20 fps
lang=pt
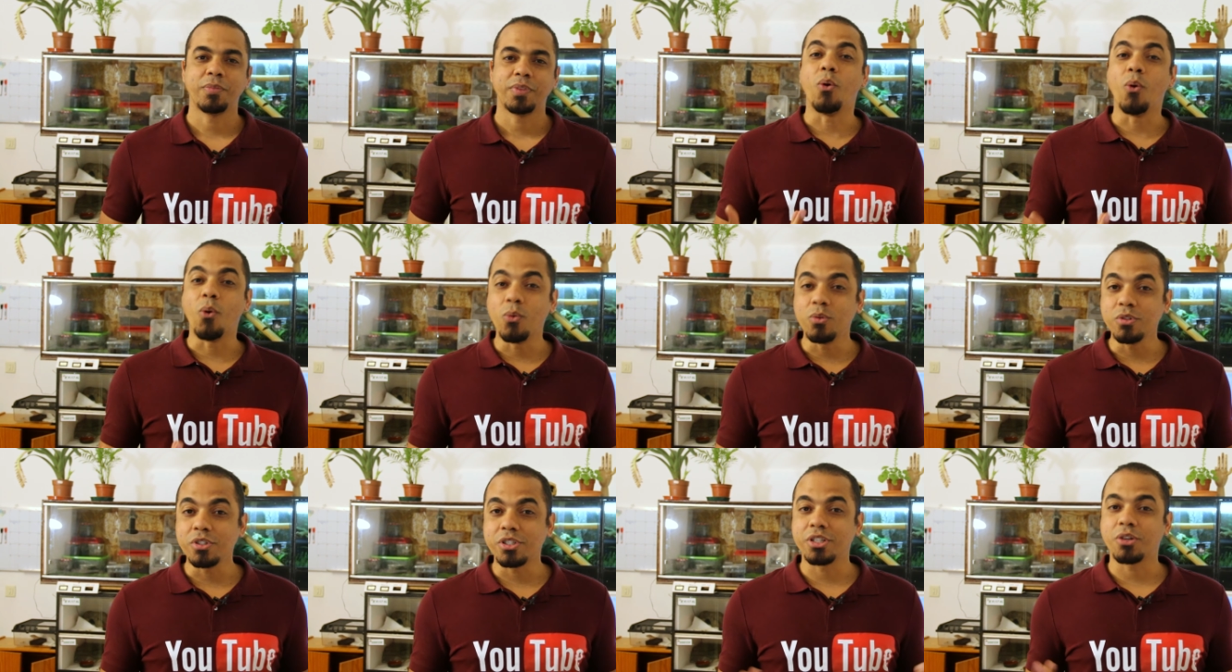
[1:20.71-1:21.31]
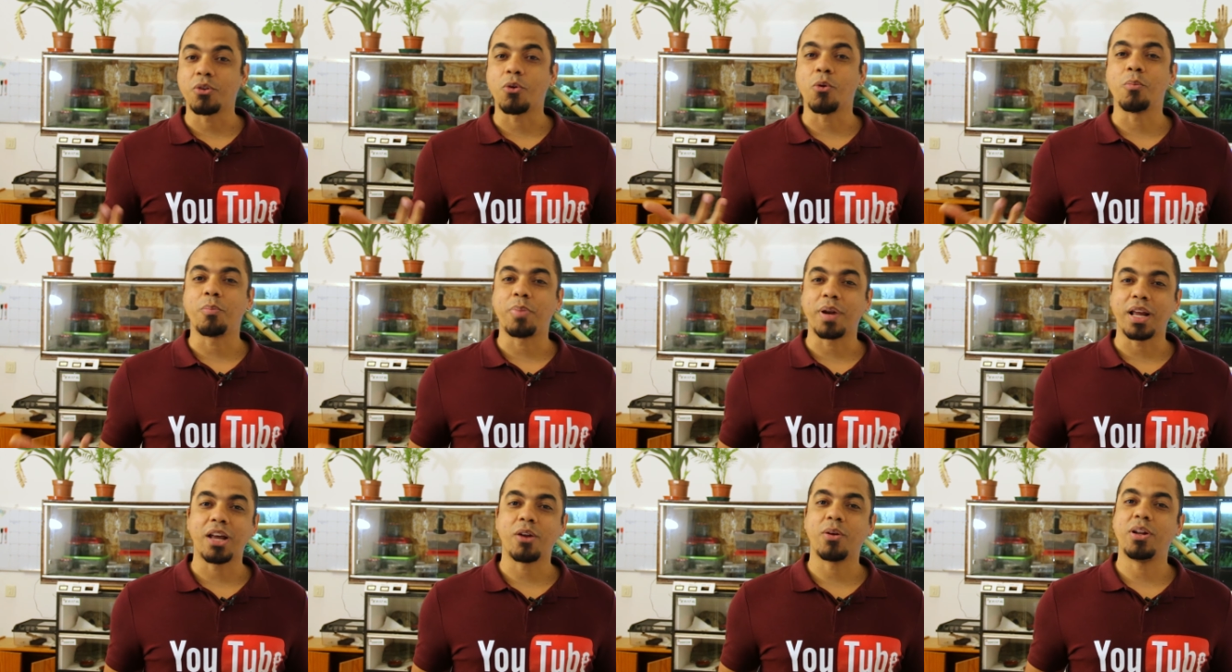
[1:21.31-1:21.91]
onde
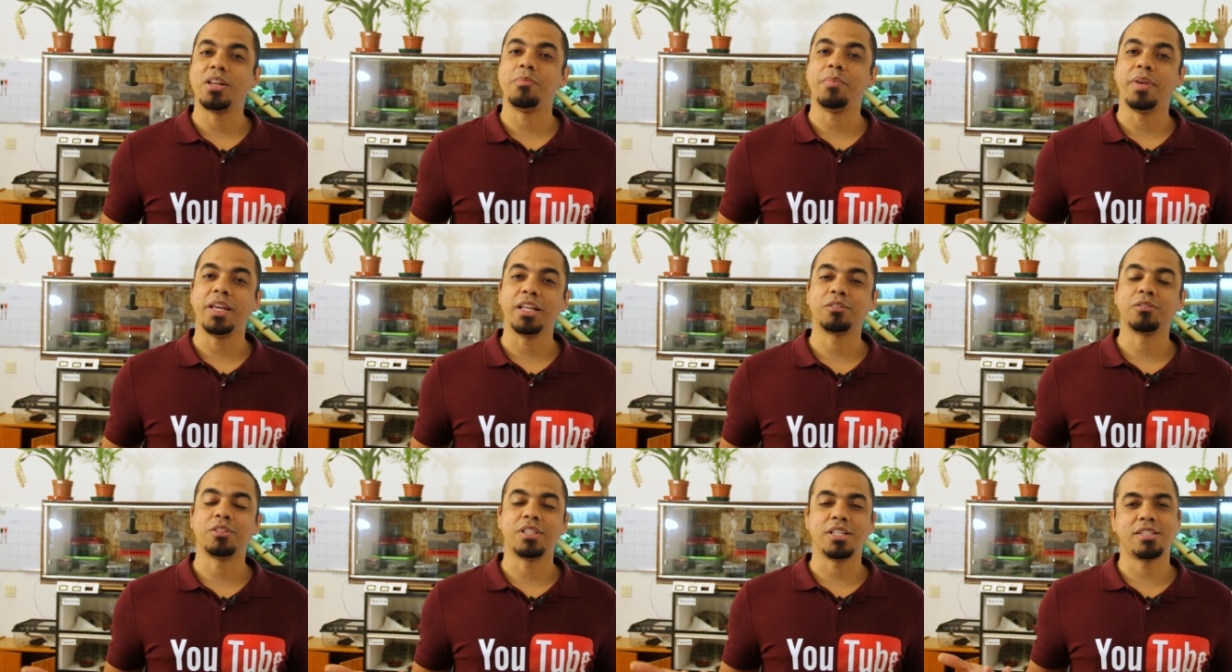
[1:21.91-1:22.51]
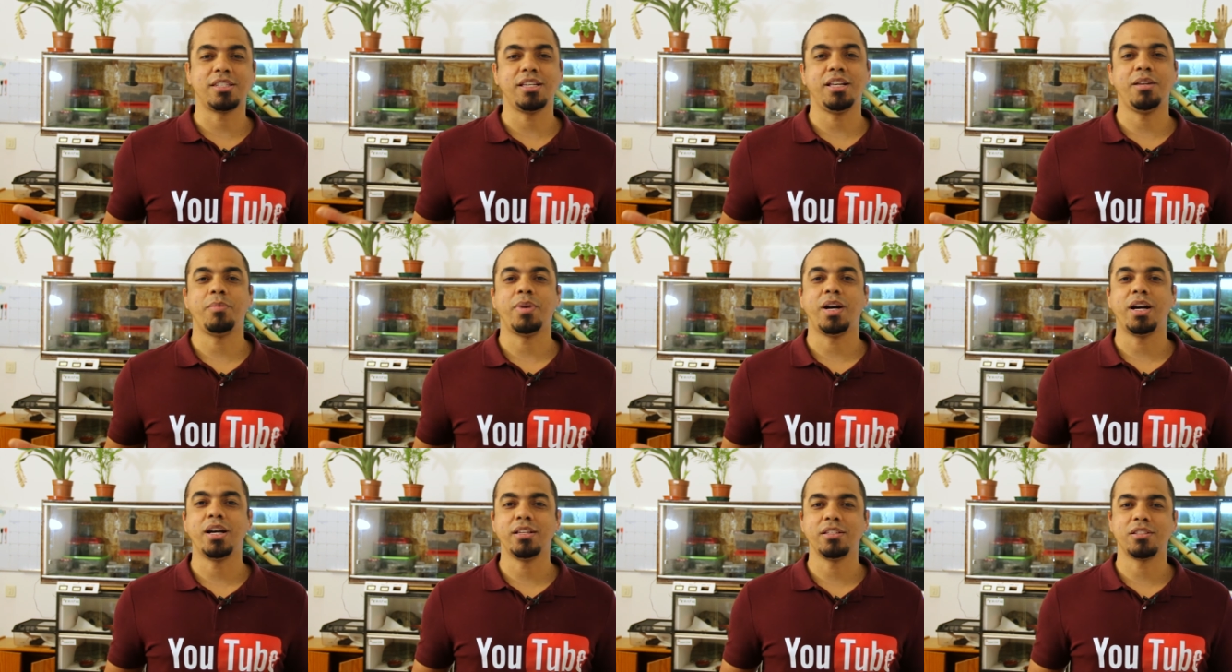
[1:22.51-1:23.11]
comprar o alimento desses
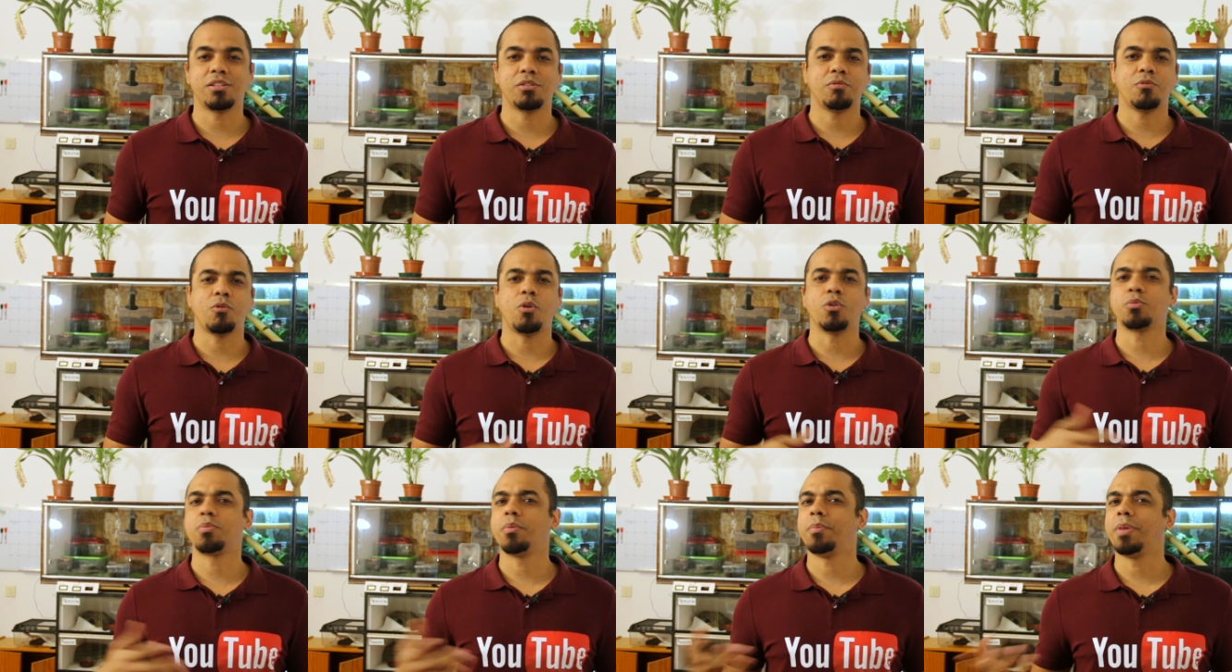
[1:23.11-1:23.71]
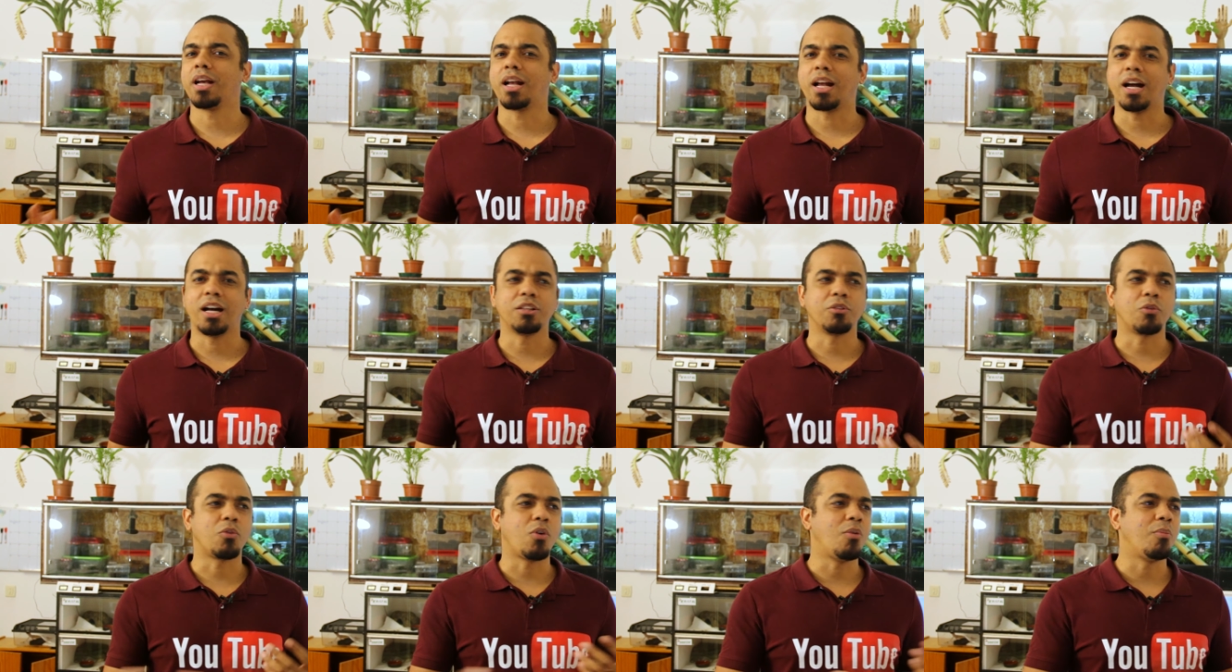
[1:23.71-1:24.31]
animais, qual
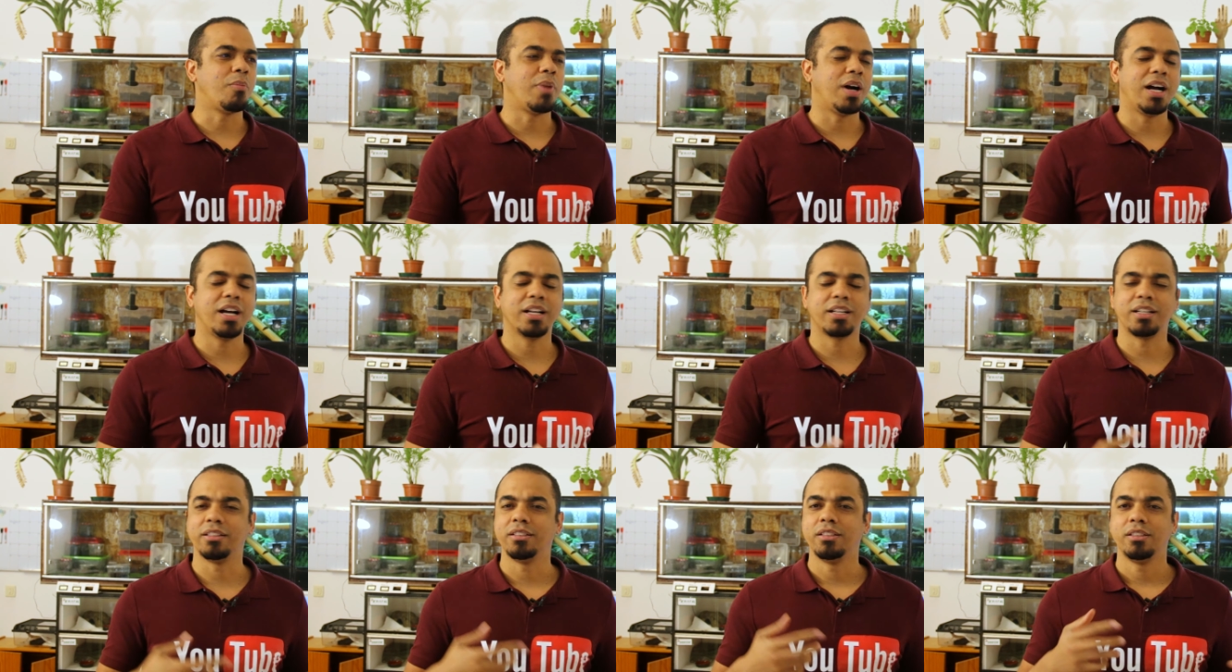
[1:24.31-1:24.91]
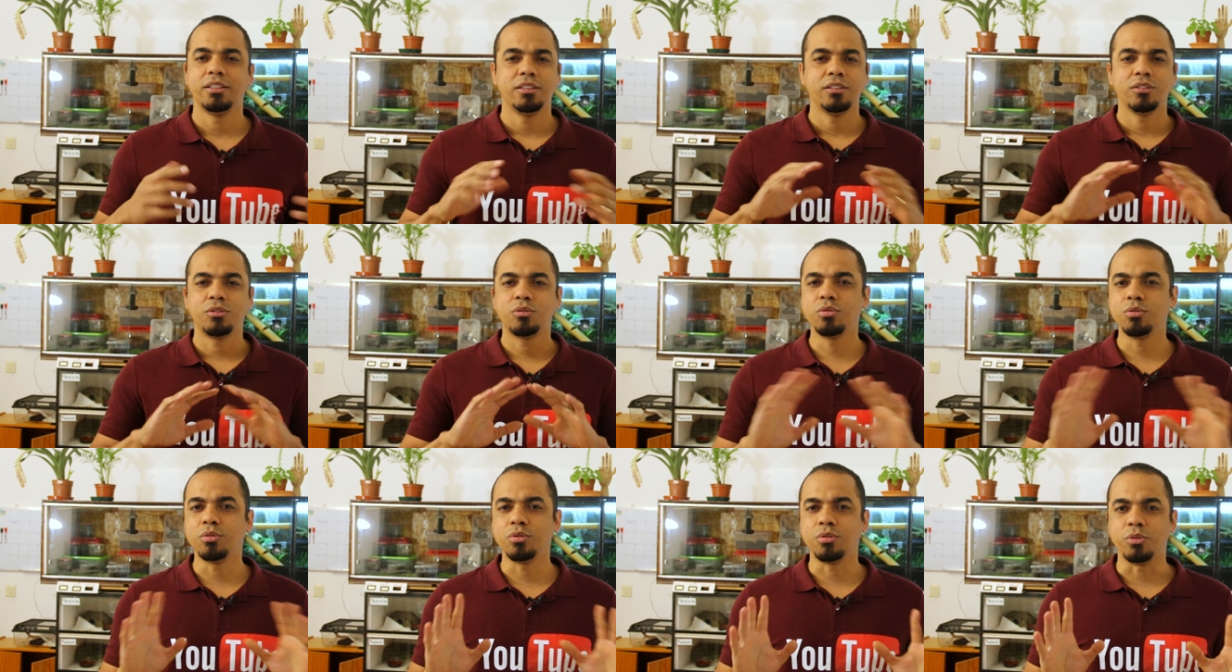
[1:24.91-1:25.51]
supermercado, qual marca,
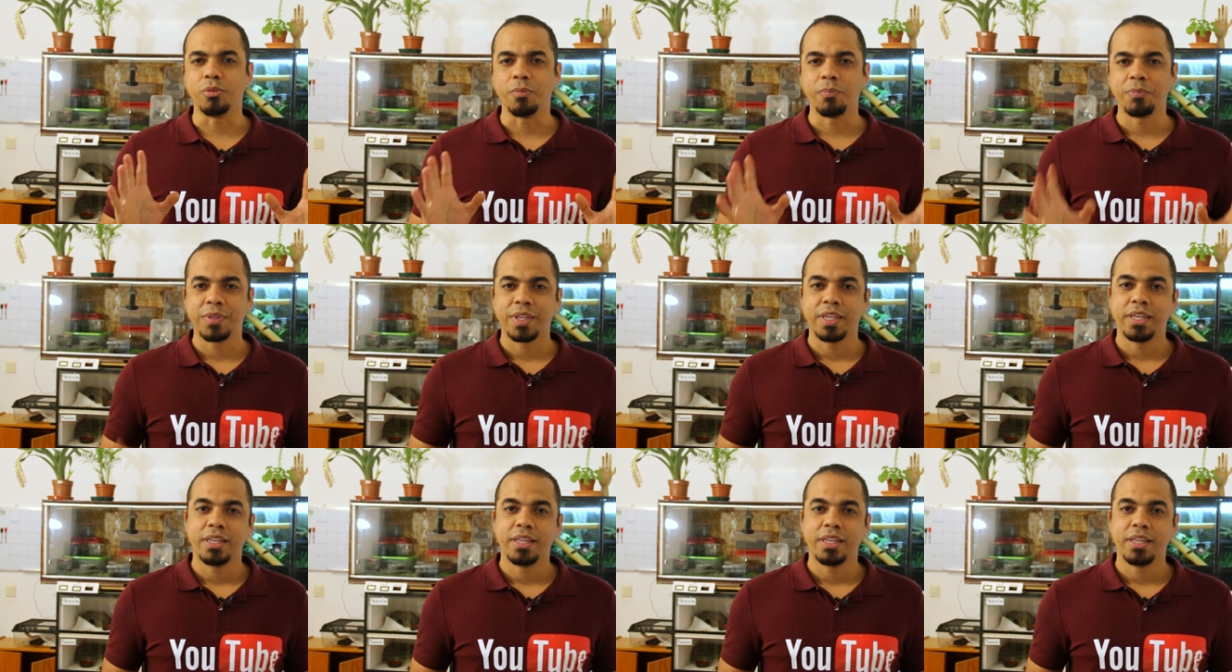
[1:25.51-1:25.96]
tudo.